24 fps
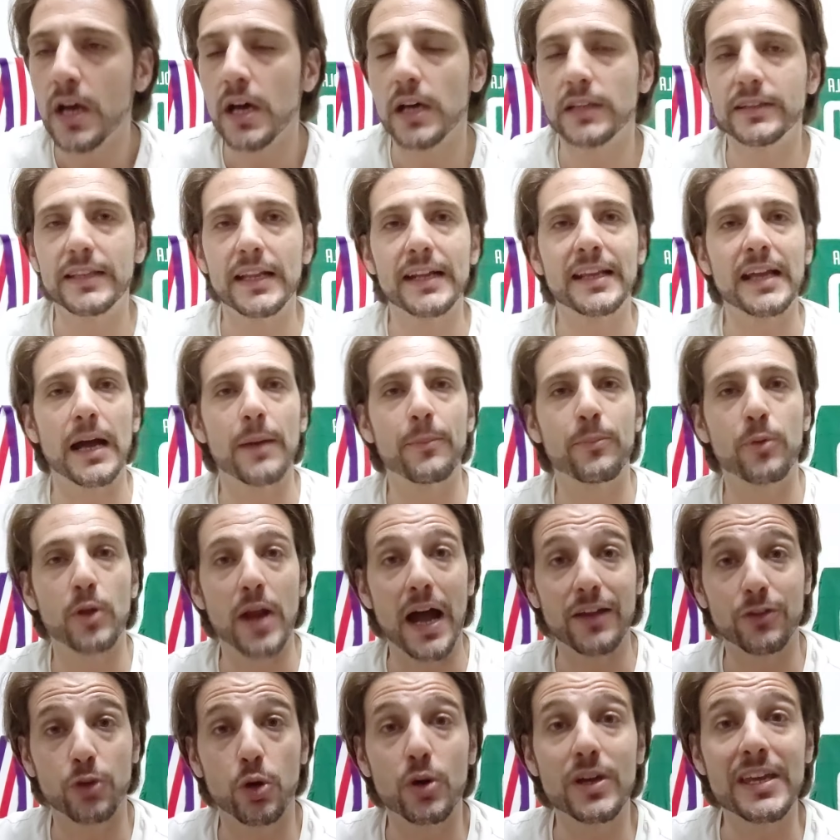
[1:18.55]
del
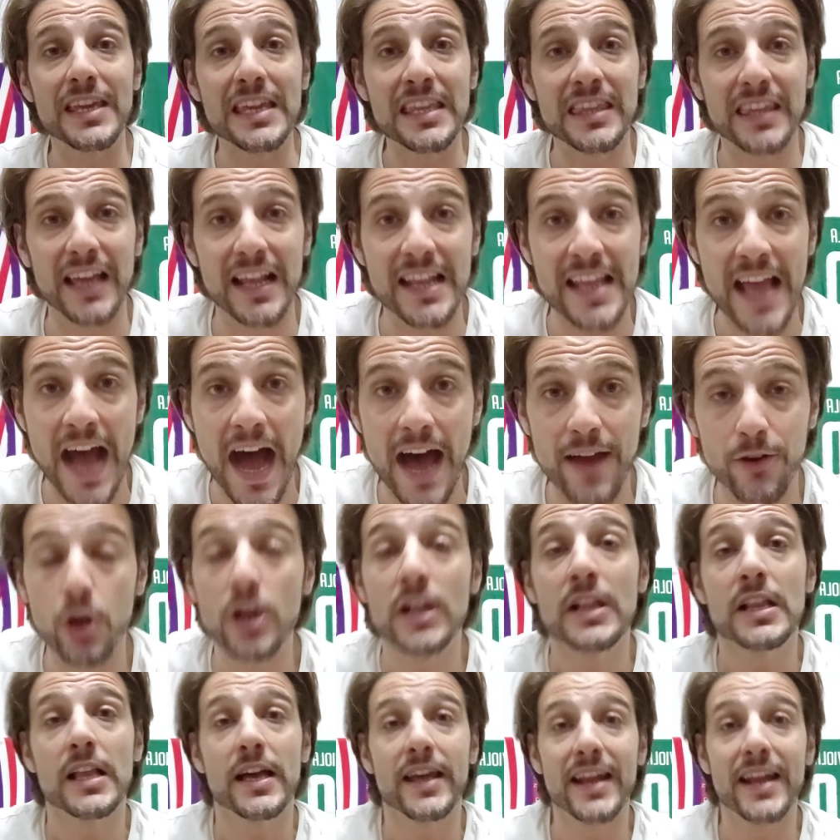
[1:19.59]
campionato italiano.